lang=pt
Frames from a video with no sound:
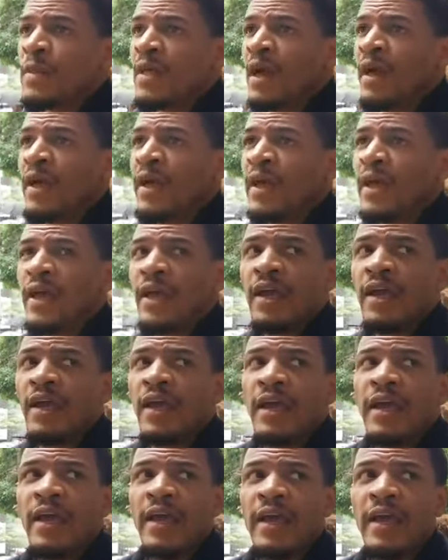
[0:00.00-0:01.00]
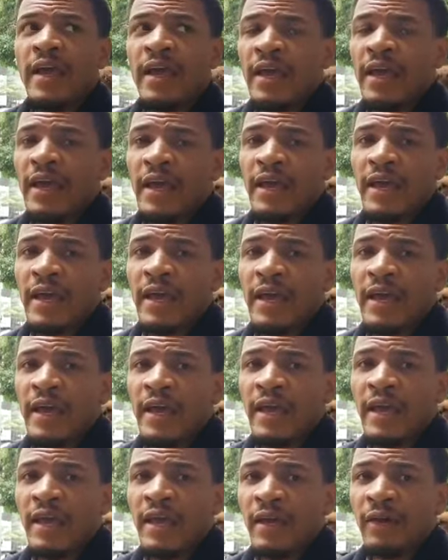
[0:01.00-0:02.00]

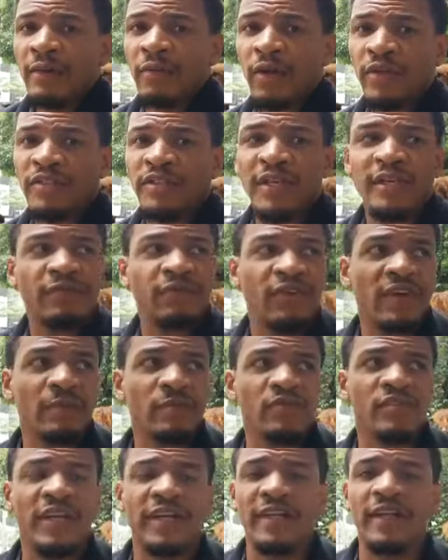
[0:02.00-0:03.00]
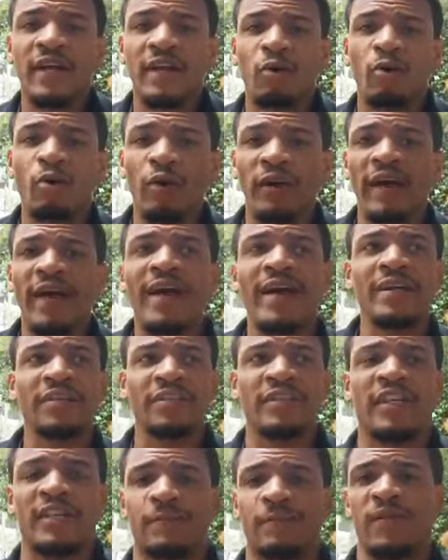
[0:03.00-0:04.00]
é, nós já vemos aí a coragem
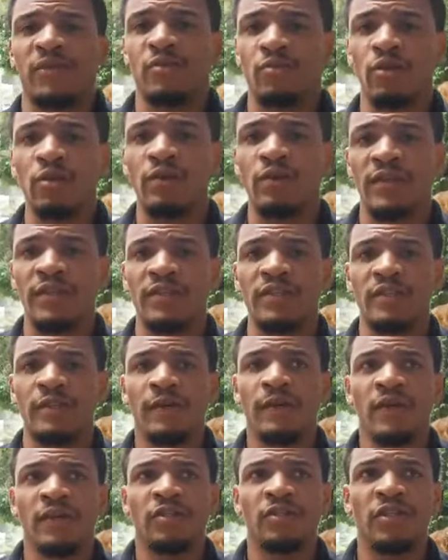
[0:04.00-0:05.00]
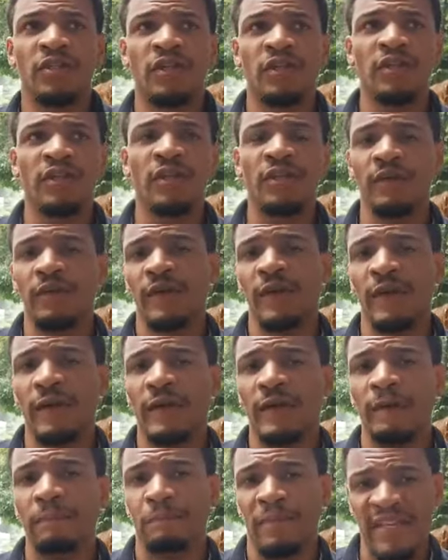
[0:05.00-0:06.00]
das pessoas de
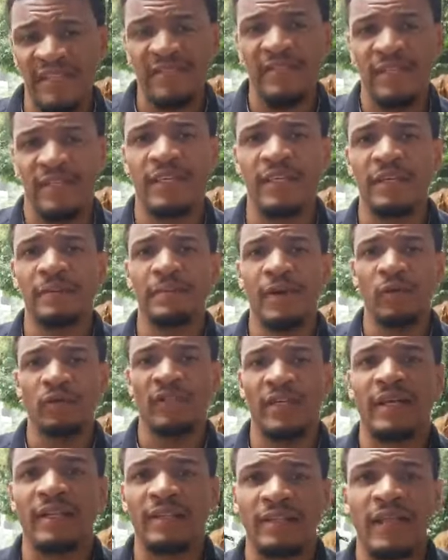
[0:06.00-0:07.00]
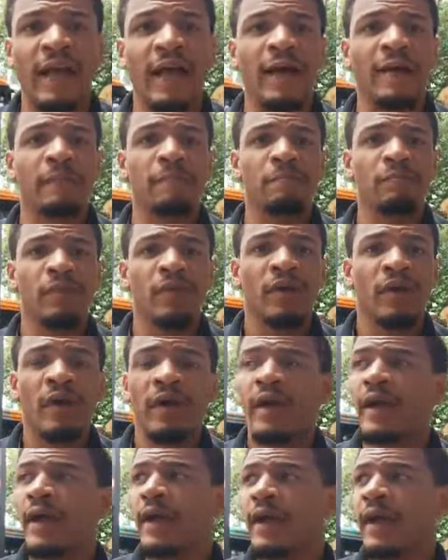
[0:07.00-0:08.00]
é, perseguir, maltratar
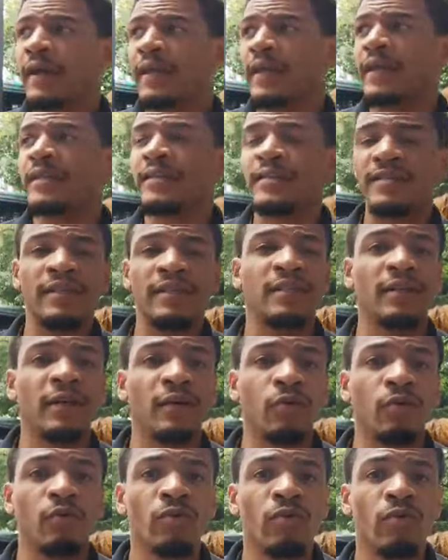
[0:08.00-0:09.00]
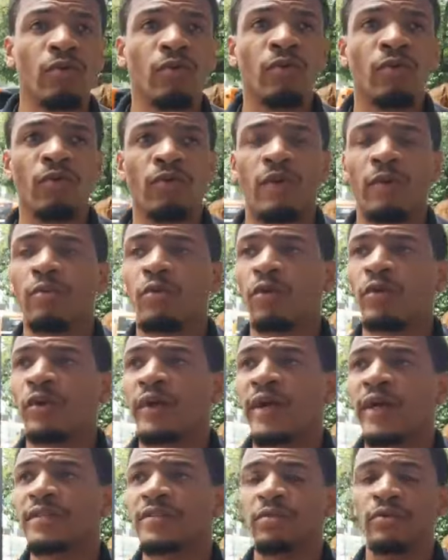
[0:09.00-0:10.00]
é, aqueles que estão, um, vamos
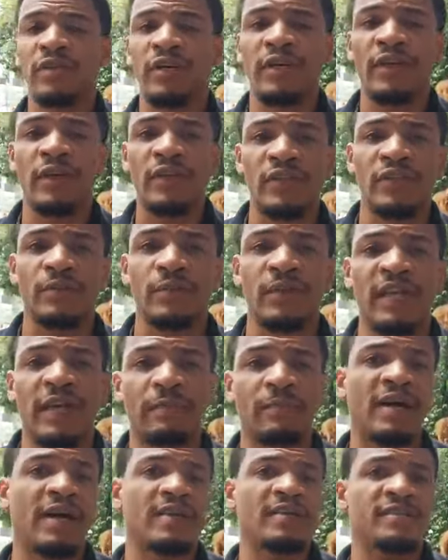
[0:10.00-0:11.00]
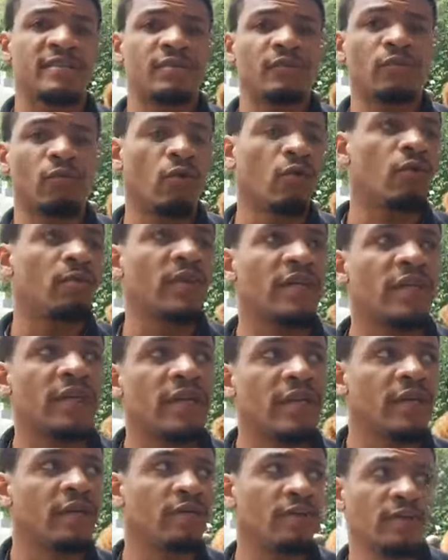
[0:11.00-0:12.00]
colocar assim, um degrau acima na base. O homem
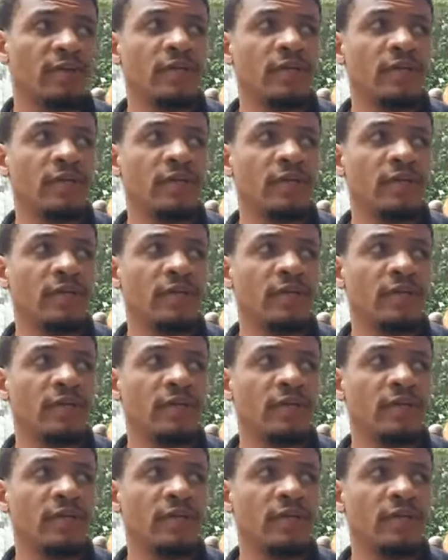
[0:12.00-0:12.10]
negro,